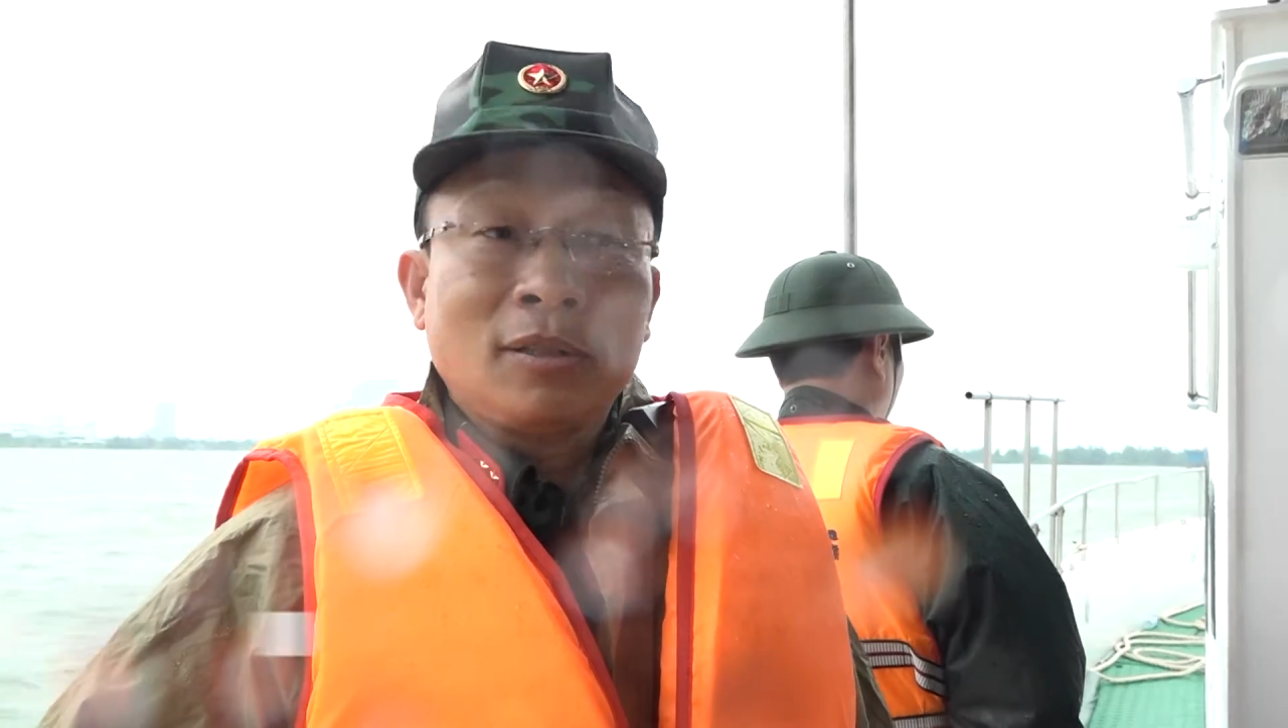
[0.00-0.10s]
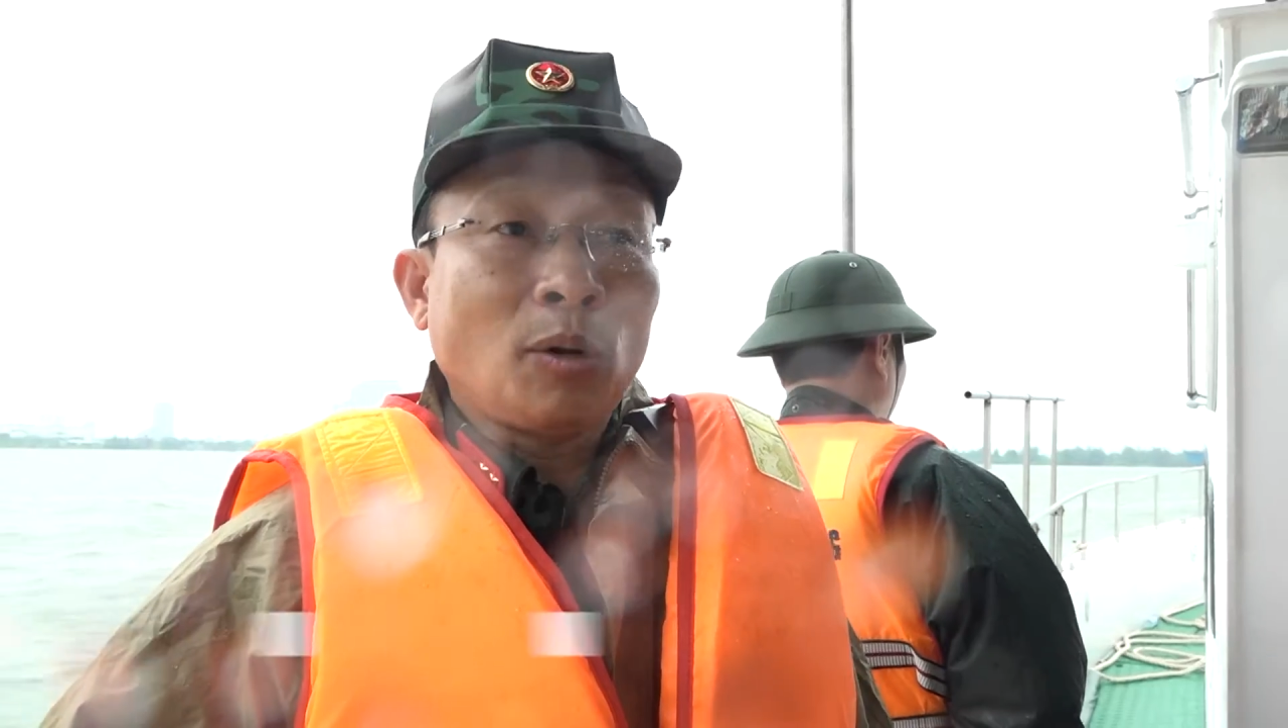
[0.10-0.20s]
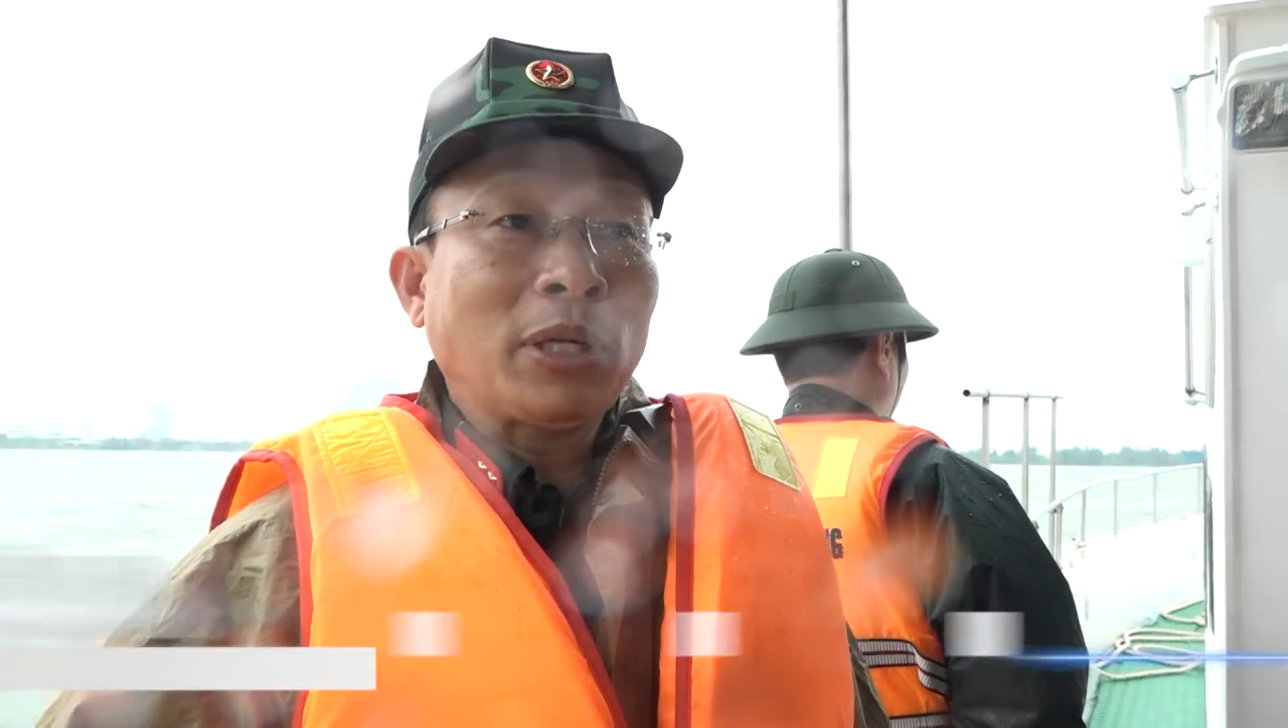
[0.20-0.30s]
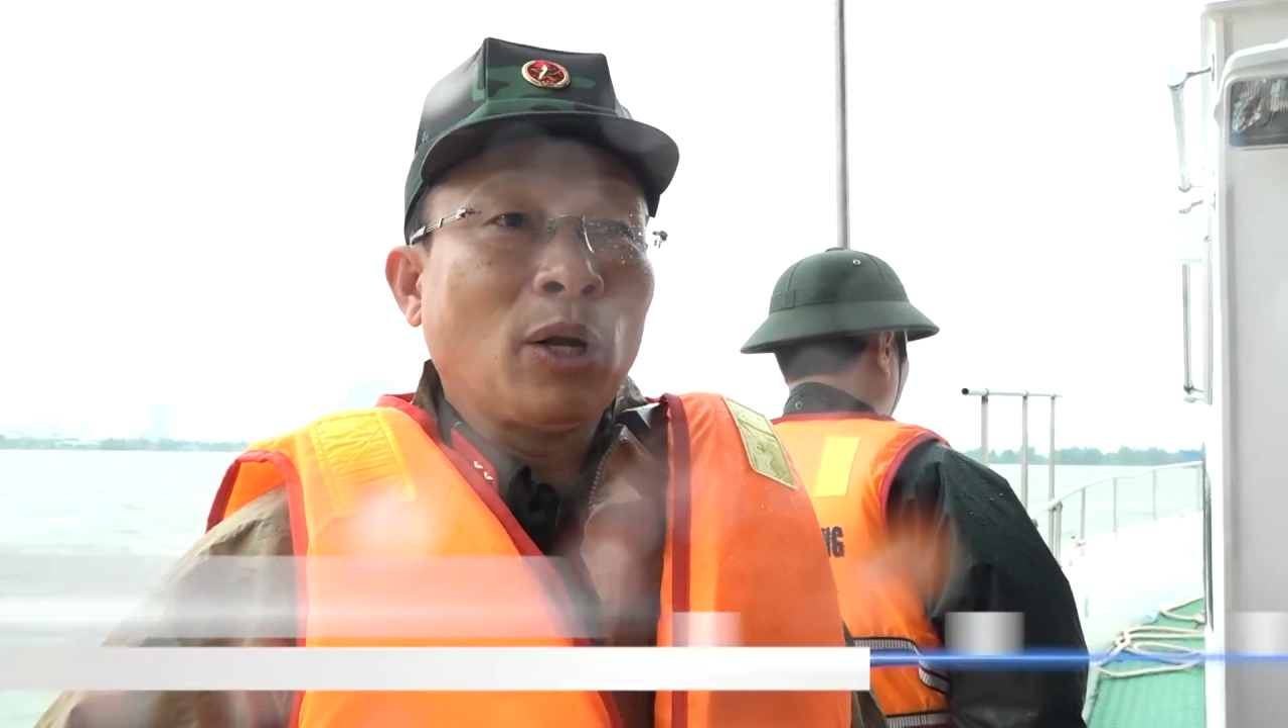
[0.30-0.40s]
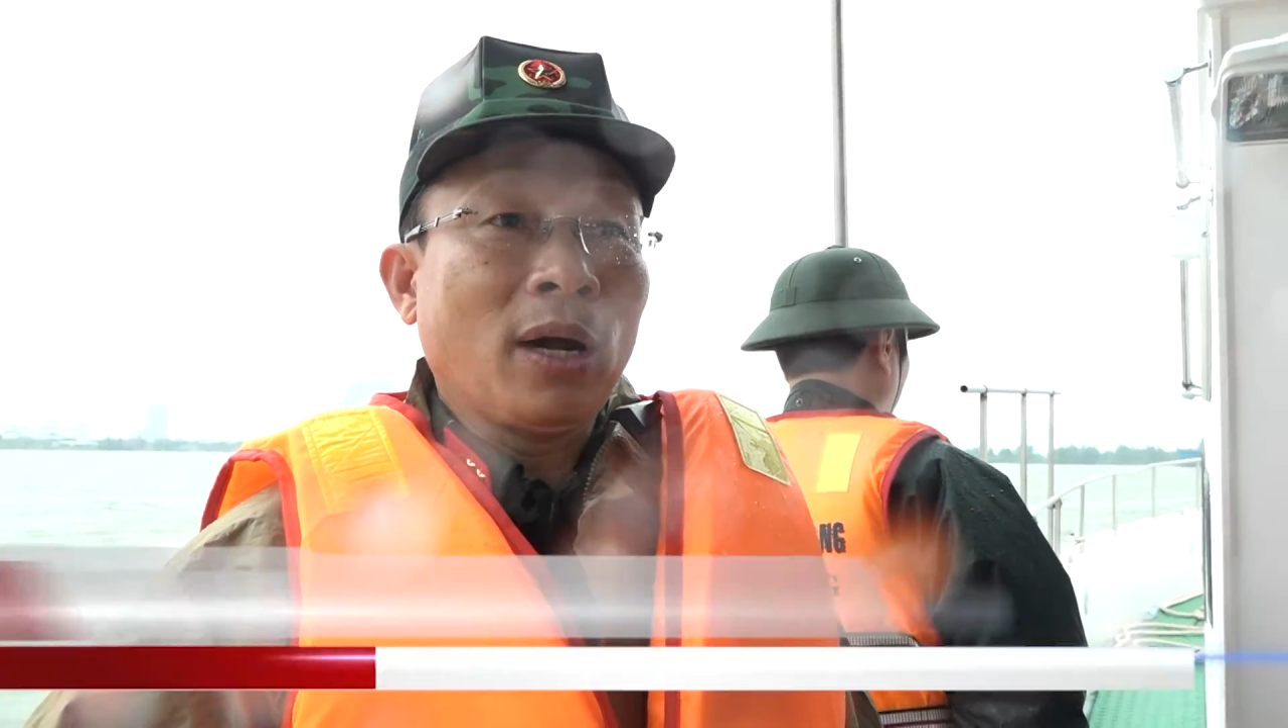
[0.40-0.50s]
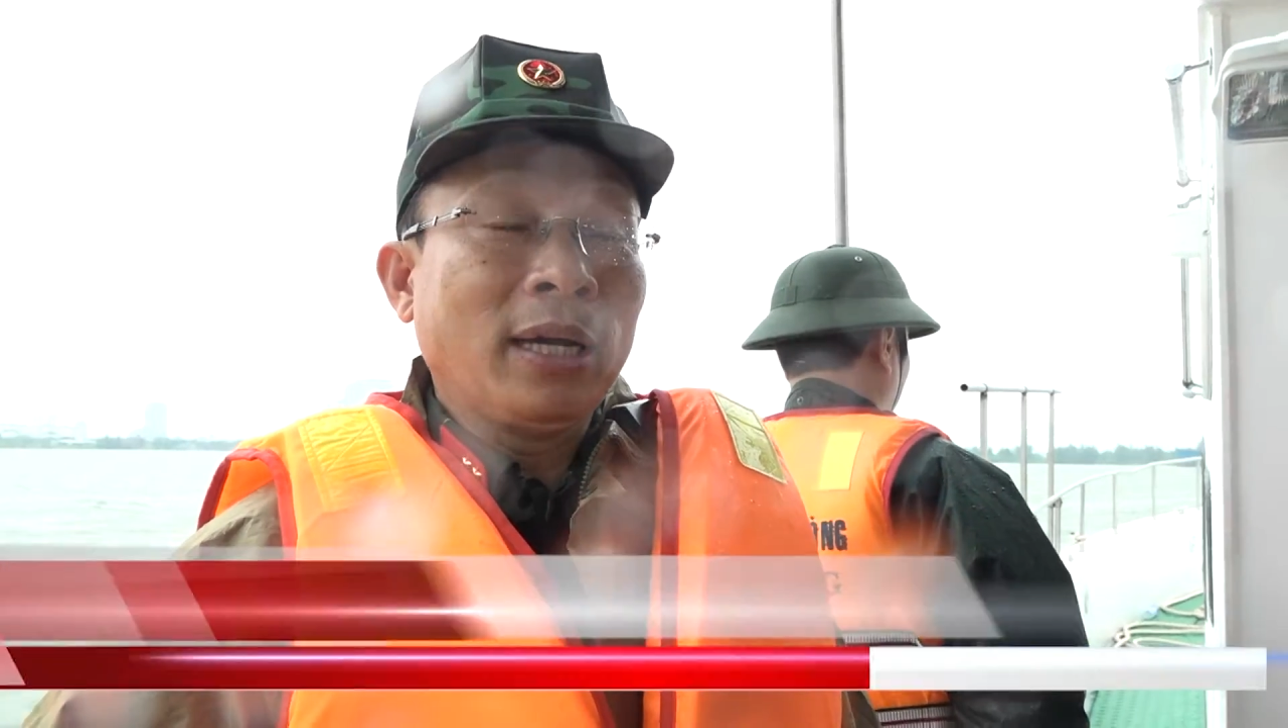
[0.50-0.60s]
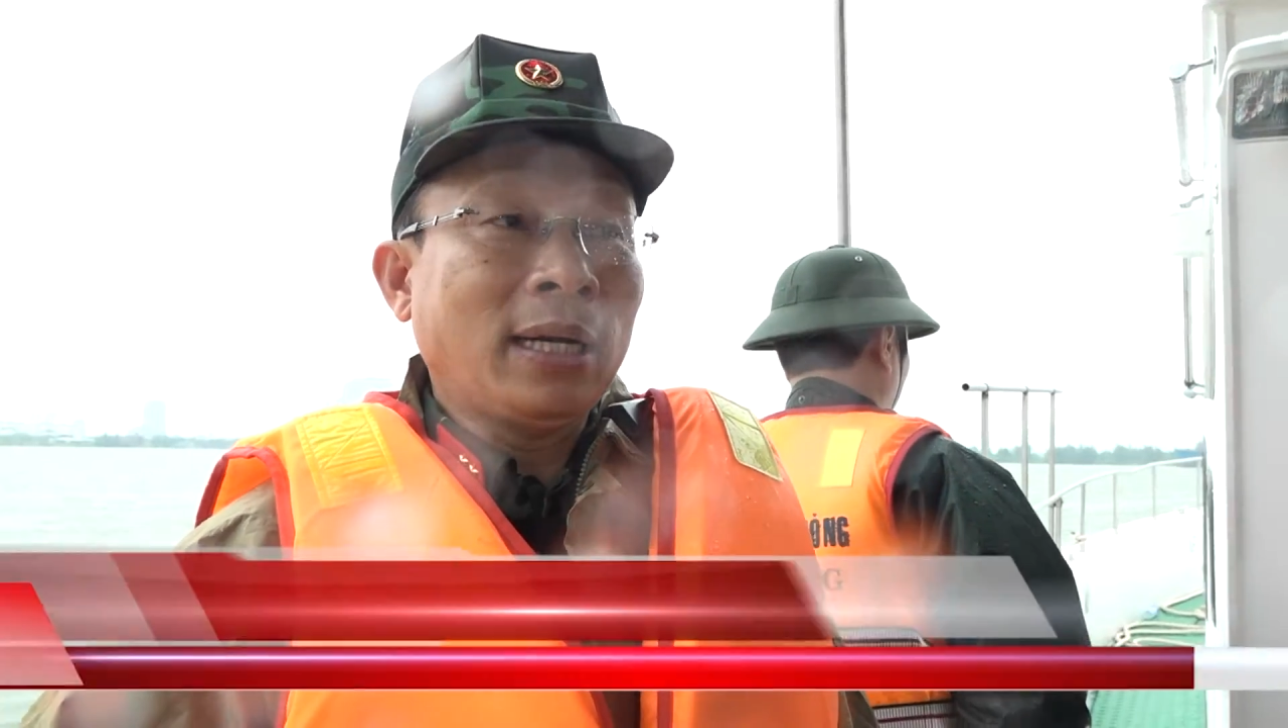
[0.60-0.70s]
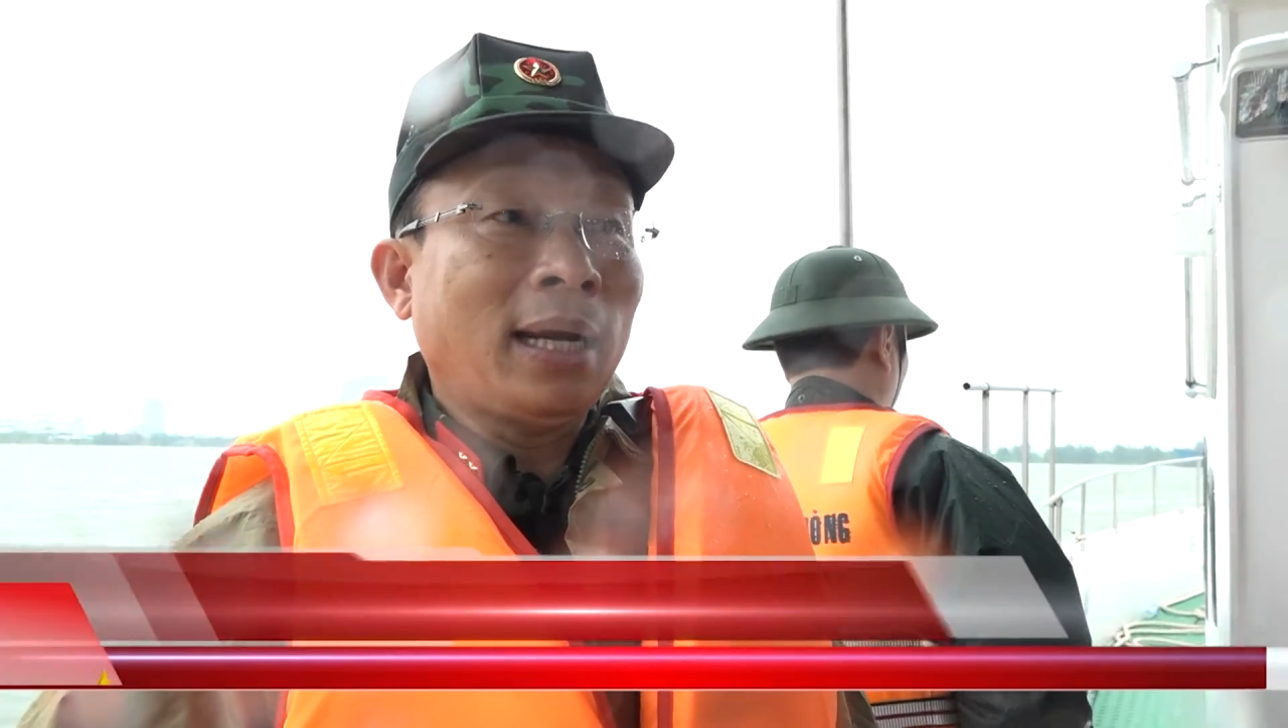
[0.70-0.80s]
Trong giai đoạn hiện